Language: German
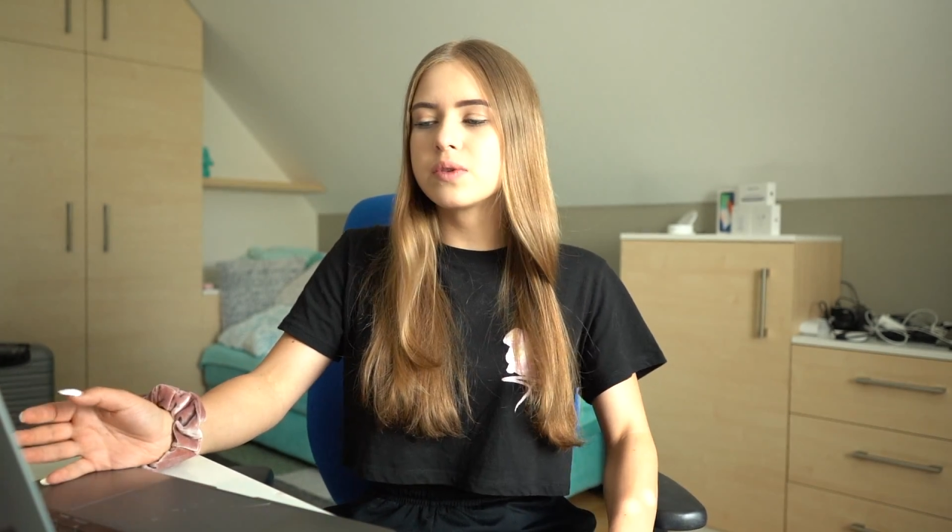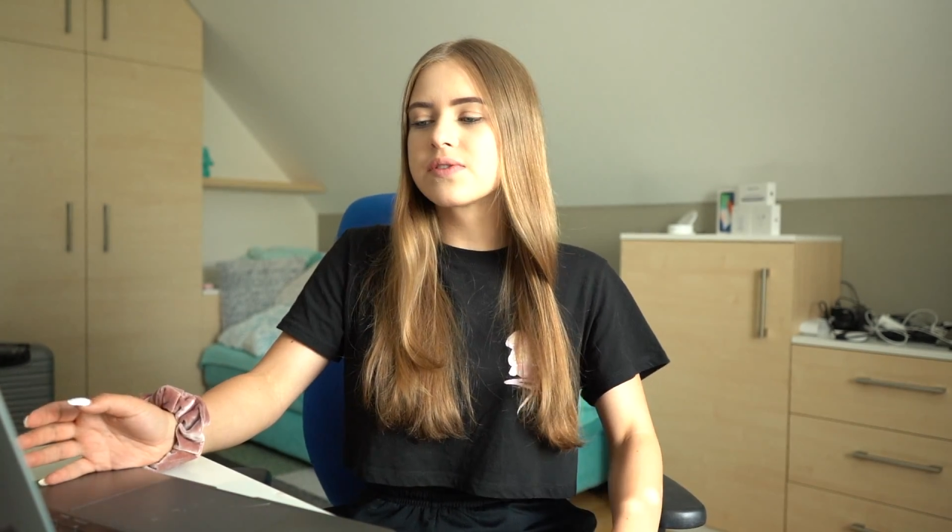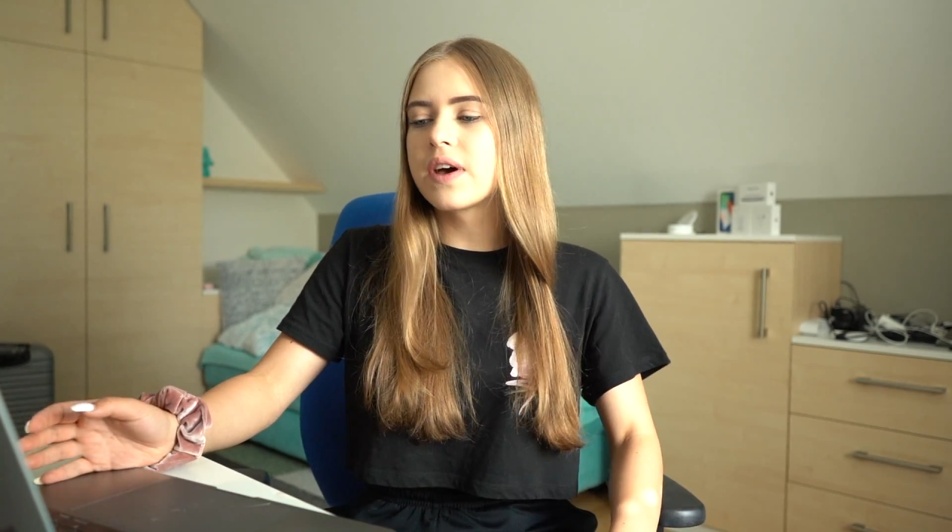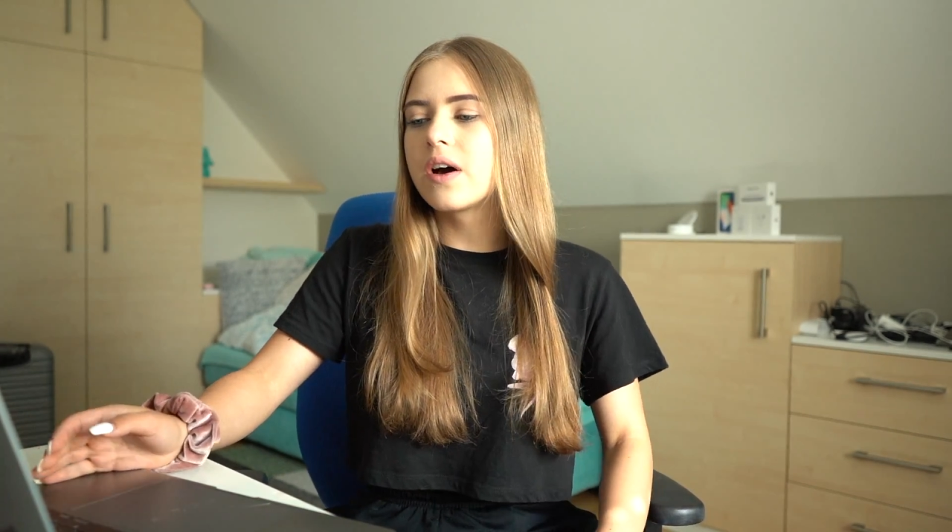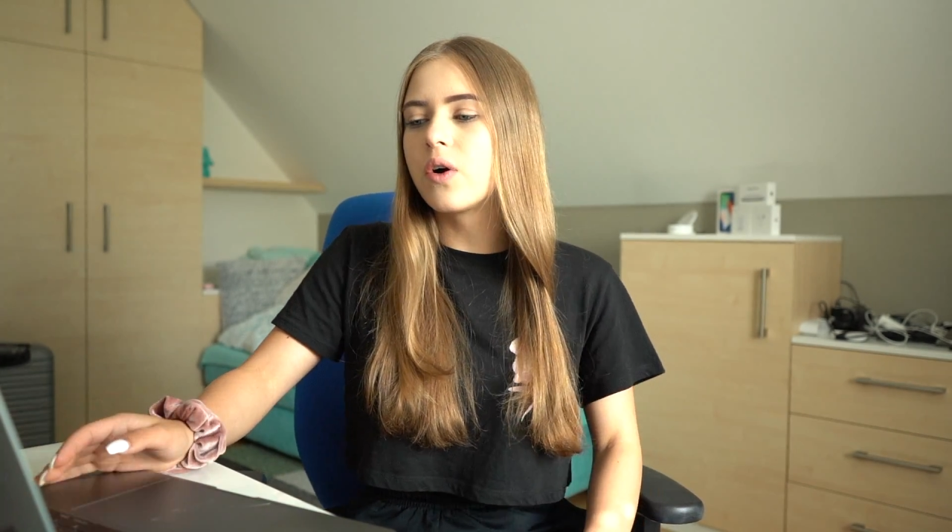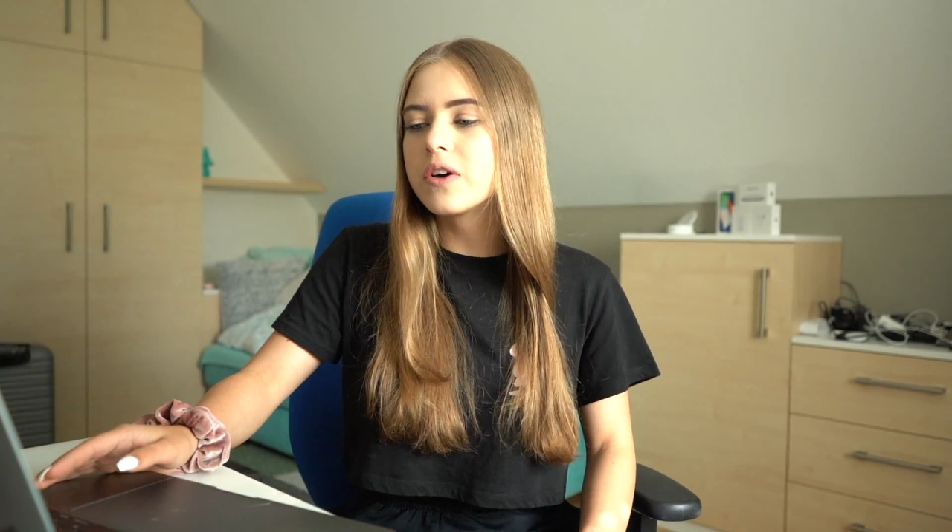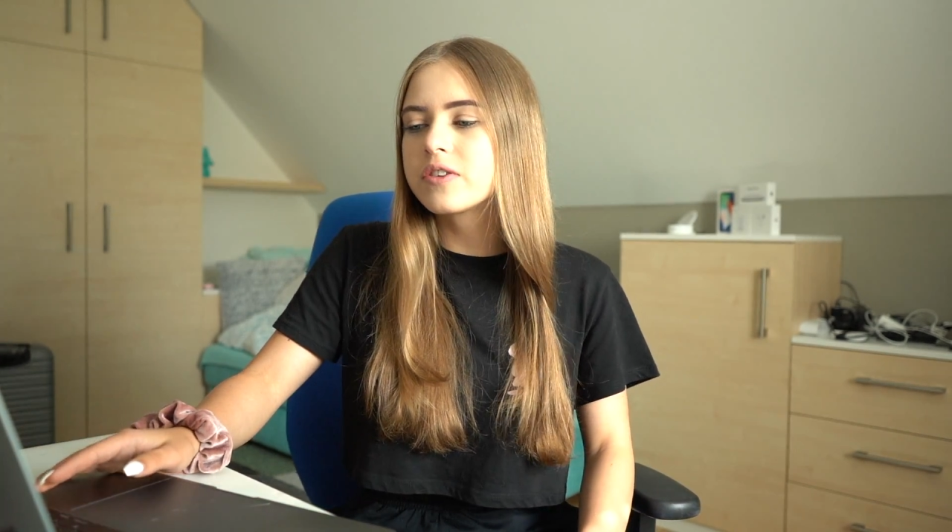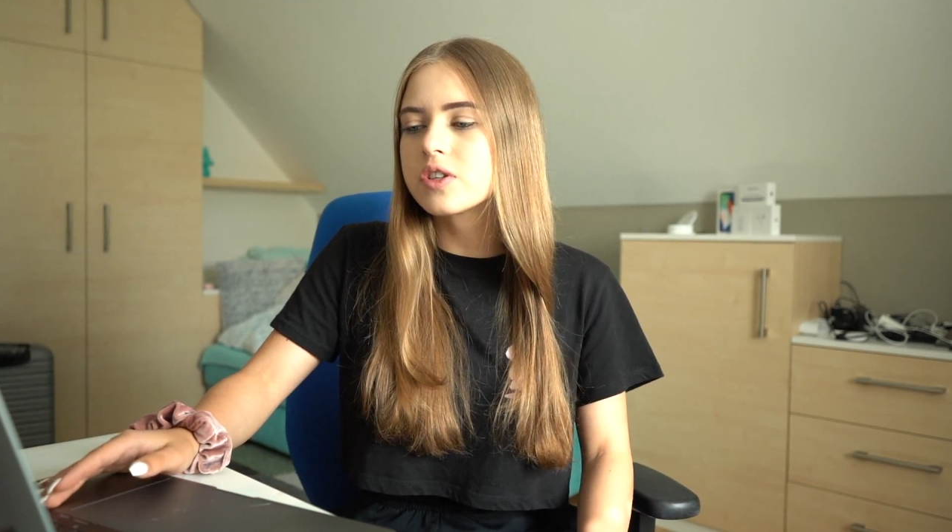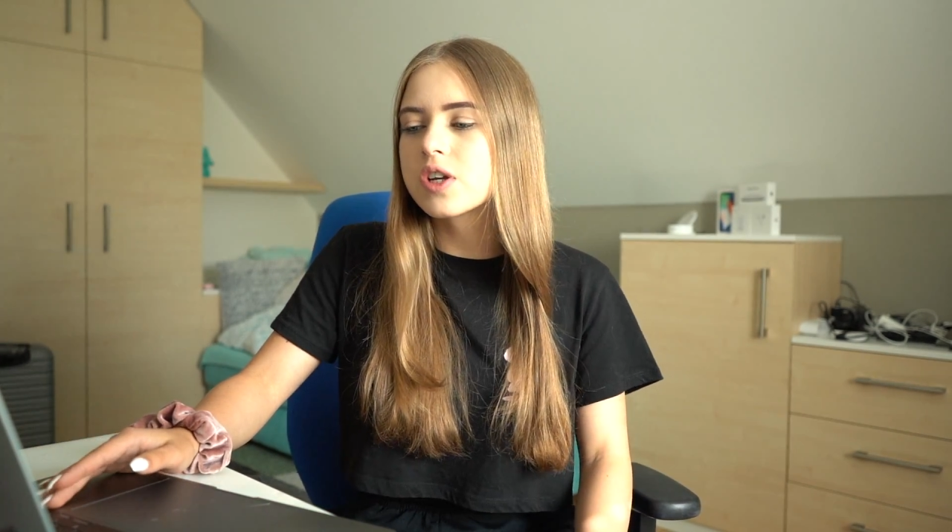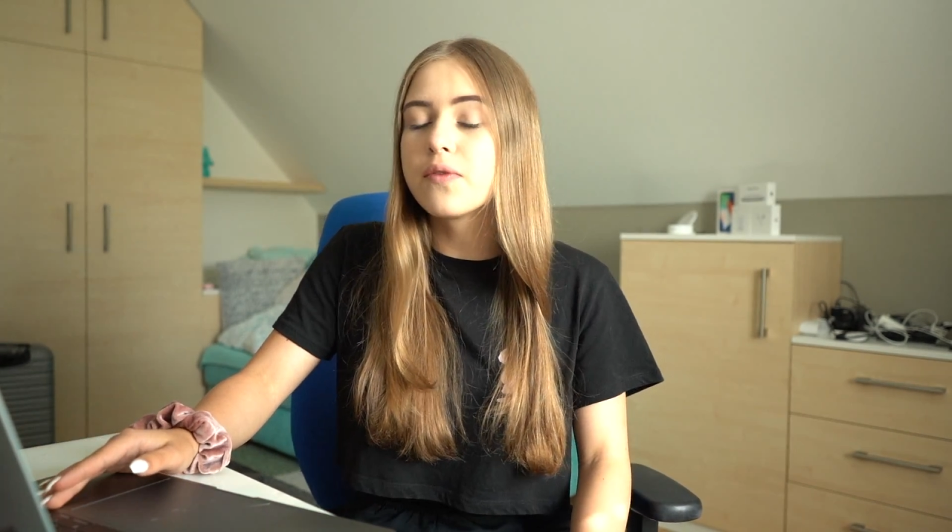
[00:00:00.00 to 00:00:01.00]
Und zwar
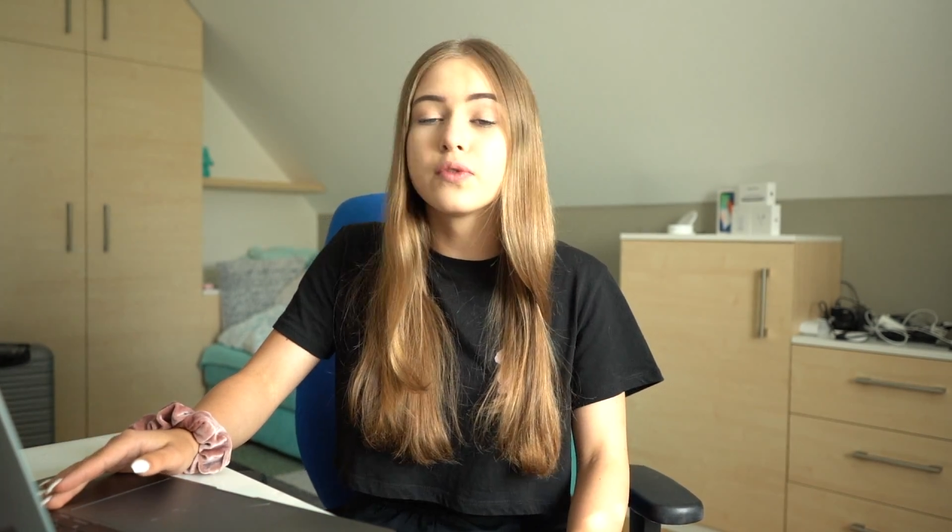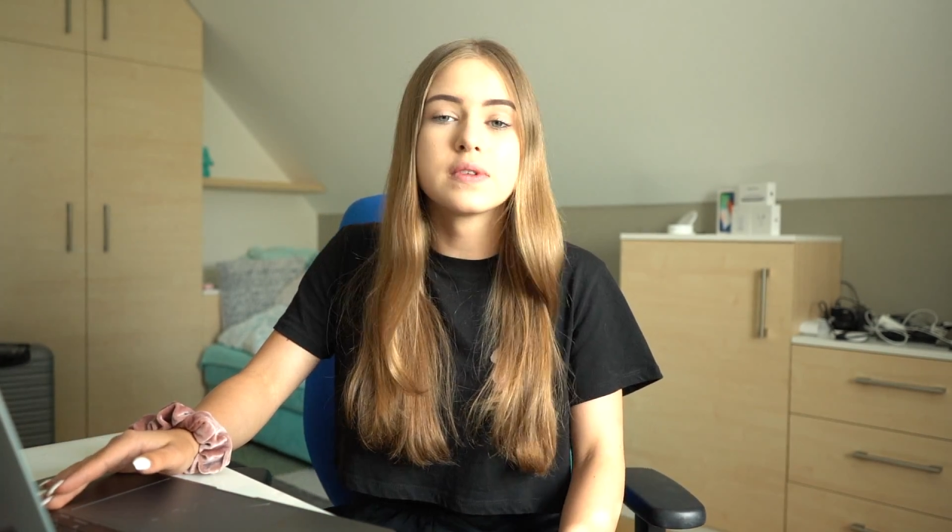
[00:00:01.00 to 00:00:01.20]
heute schauen wir